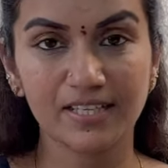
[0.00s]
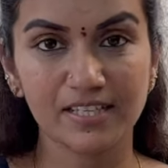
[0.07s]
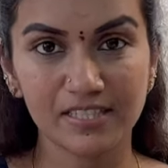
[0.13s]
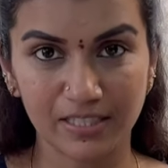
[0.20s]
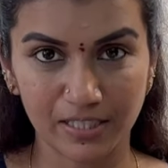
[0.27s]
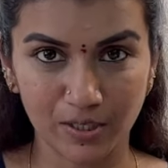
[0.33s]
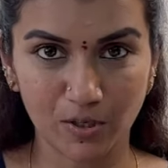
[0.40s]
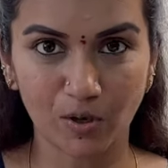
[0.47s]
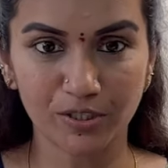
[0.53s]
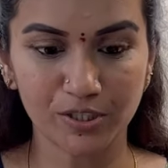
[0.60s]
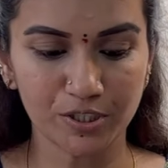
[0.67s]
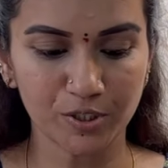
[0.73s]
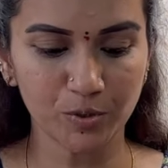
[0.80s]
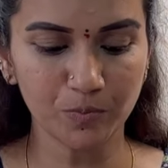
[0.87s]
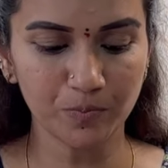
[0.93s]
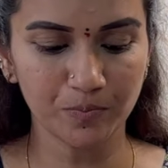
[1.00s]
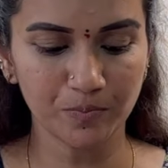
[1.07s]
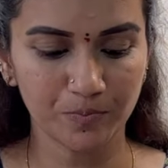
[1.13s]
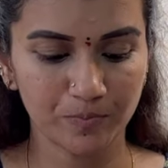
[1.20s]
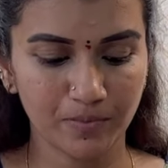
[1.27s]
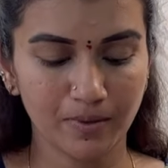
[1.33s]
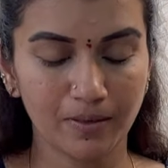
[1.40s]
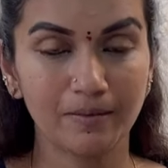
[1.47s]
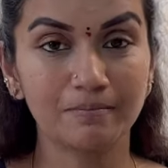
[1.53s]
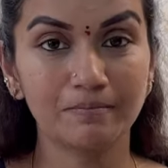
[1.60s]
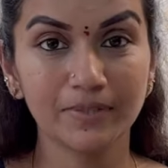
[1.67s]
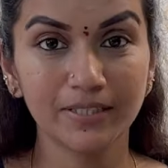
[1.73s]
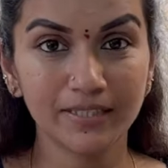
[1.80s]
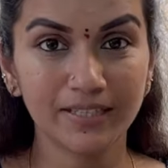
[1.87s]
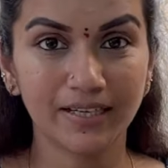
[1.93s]
சிலிக்கான் டியூப்
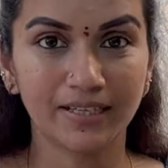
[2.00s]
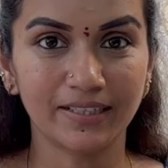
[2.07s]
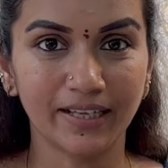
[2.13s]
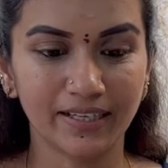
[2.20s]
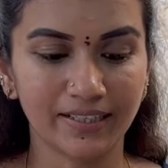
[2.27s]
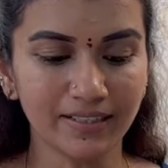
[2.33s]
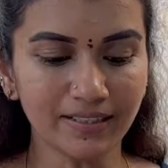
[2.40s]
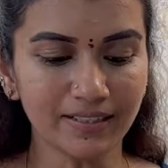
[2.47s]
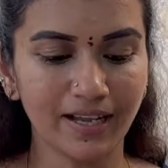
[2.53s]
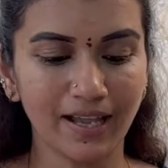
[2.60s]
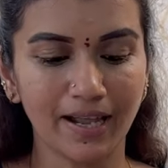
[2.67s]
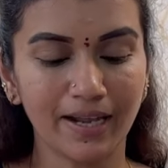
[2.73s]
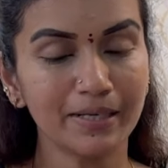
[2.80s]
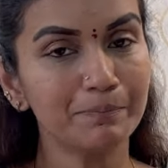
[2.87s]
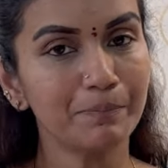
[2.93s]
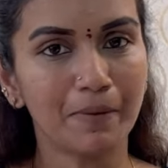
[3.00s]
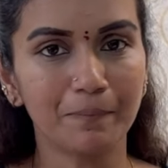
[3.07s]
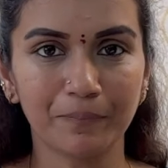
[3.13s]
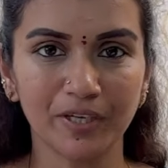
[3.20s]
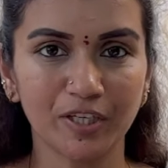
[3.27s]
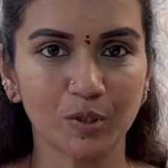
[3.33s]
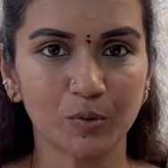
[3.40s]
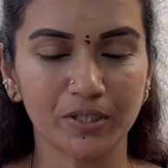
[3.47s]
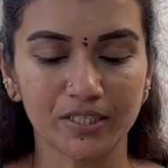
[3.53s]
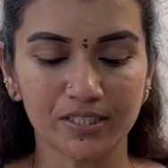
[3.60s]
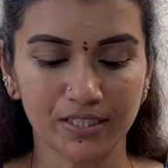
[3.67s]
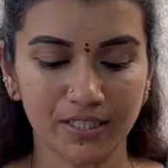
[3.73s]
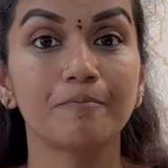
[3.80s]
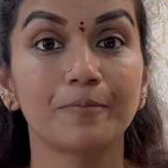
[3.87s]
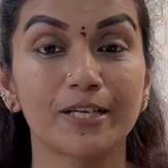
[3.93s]
மில்க் கண்டெய்னர் அண்ட் பம்பிங் யூனிட்
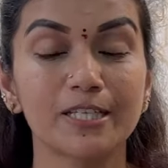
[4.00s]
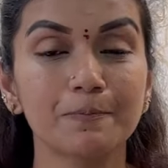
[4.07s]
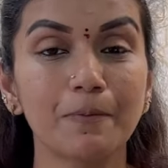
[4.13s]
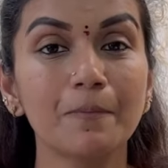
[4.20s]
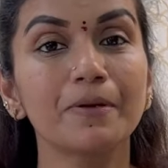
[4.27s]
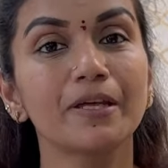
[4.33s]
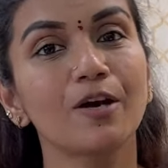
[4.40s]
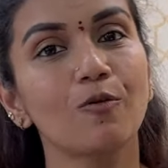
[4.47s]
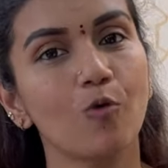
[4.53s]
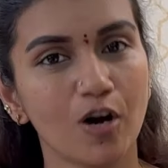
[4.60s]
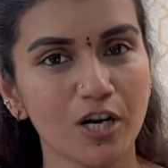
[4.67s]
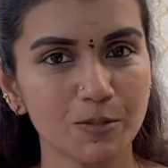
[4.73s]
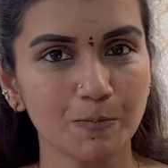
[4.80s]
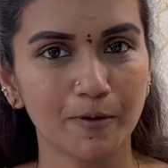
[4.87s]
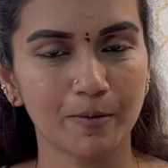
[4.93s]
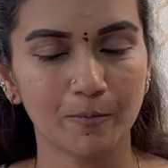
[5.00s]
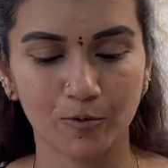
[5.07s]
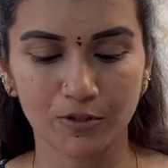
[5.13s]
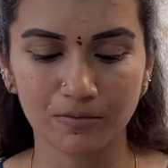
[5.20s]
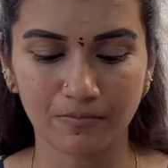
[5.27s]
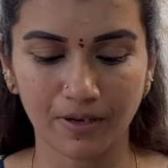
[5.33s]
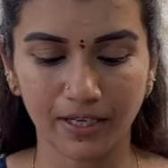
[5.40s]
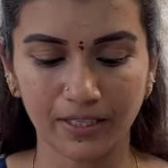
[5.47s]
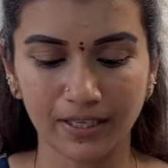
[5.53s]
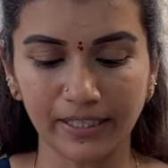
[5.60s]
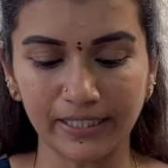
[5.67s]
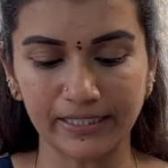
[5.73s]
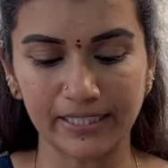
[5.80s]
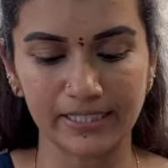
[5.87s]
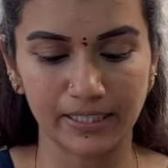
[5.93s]
பிரஸ்ட் பம்ப் நீங்கள் வாஷ் பண்ணும்போது மெயினாக
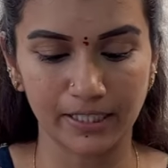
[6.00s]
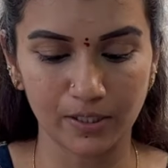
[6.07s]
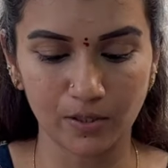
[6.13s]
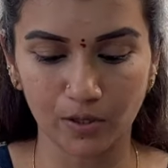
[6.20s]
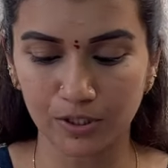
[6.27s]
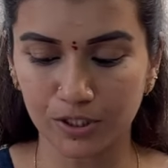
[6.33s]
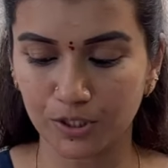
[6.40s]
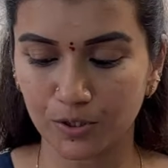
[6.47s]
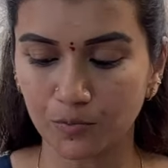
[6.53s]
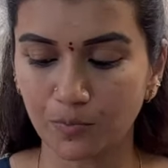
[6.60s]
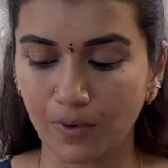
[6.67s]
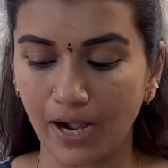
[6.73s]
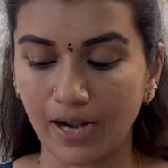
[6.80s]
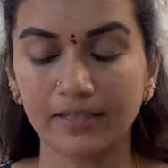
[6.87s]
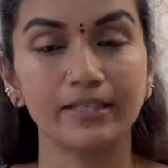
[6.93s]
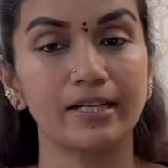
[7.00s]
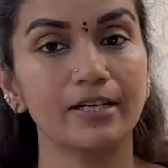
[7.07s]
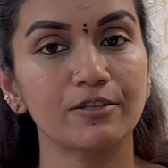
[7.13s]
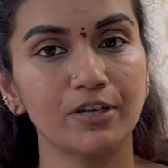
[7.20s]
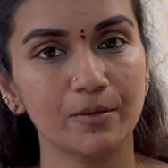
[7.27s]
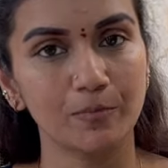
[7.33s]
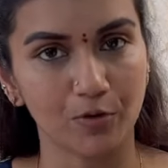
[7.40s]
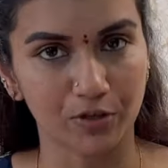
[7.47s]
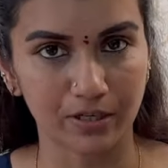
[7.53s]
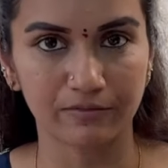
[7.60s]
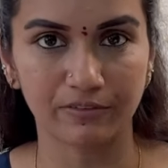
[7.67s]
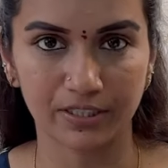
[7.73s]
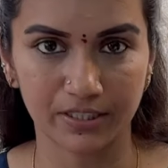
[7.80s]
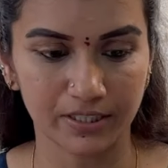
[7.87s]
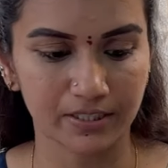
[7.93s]
இந்த சிலிக்கான் டியூப் அண்ட் இந்த எலக்ட்ரிக் மோட்டரை
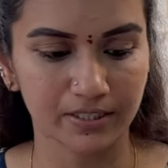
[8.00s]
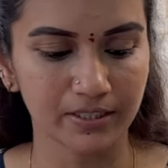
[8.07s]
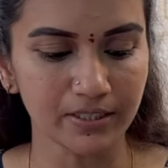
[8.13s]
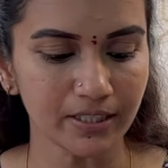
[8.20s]
விட்டுட்டு